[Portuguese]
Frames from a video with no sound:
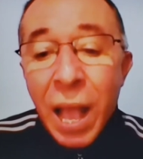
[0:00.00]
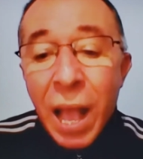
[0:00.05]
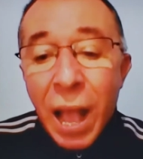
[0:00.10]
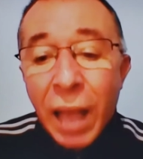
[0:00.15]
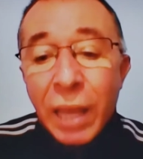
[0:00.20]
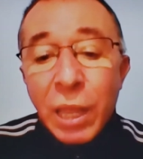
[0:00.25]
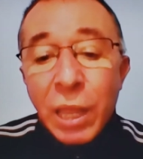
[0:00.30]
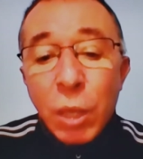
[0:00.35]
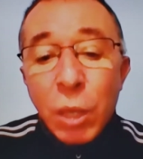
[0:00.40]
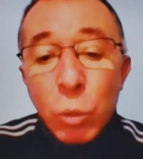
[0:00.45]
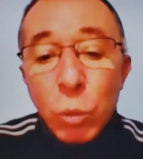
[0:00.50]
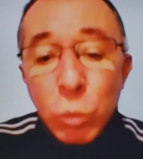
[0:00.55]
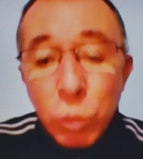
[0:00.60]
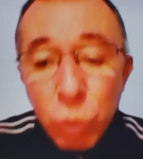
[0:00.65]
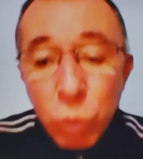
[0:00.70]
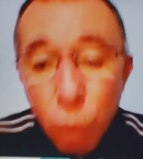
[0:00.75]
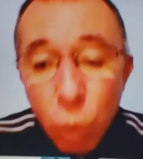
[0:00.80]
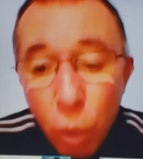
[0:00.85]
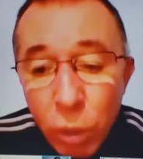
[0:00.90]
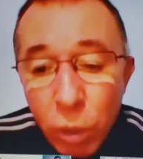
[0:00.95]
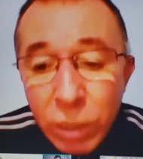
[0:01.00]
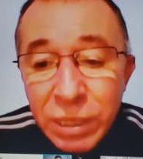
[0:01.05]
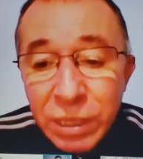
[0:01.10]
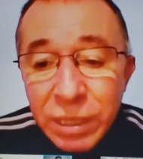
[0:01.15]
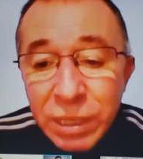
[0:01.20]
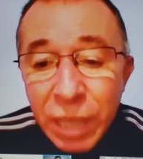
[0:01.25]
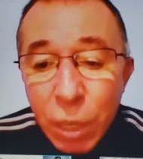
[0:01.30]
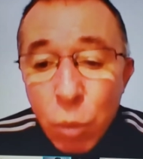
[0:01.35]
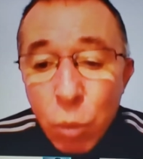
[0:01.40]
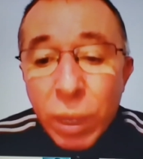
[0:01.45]
agricultores
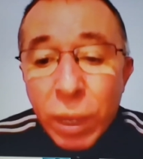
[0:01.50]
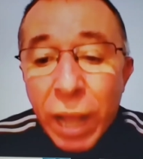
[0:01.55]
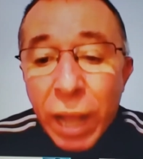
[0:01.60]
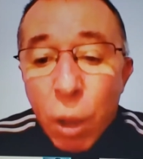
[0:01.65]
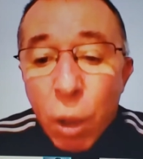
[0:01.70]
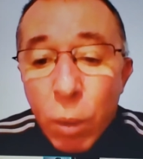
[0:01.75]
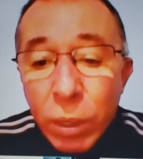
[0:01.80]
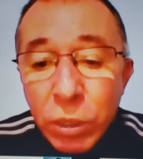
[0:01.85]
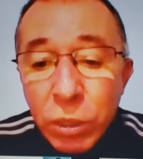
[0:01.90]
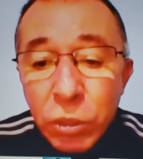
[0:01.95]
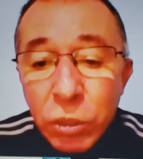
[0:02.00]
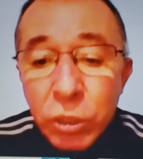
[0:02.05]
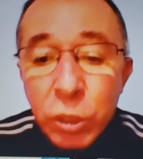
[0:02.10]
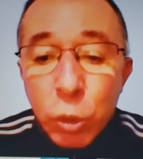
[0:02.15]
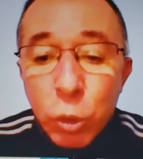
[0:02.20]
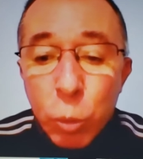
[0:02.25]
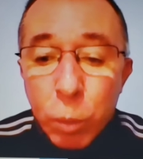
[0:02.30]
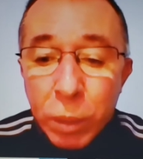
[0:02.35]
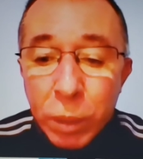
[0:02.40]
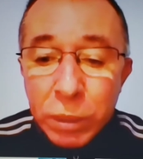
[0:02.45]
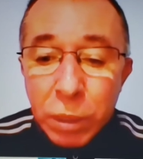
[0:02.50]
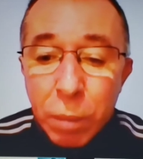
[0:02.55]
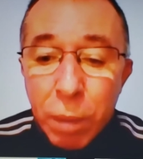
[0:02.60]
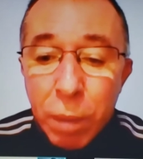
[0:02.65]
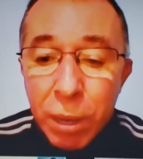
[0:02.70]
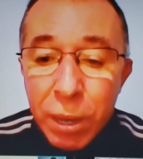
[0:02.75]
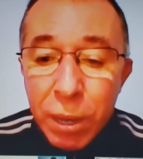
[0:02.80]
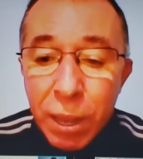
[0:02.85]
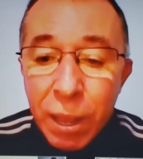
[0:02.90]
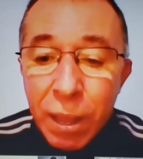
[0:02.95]
tem um carro antigo para
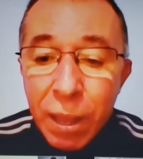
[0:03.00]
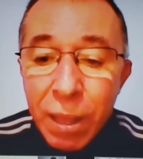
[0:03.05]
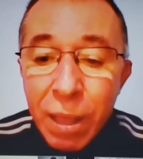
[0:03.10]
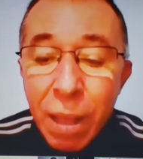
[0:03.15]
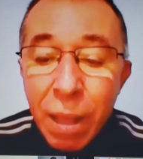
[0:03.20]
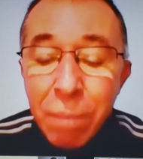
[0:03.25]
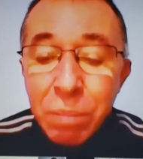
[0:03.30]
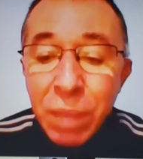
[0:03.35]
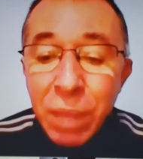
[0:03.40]
trabalhar.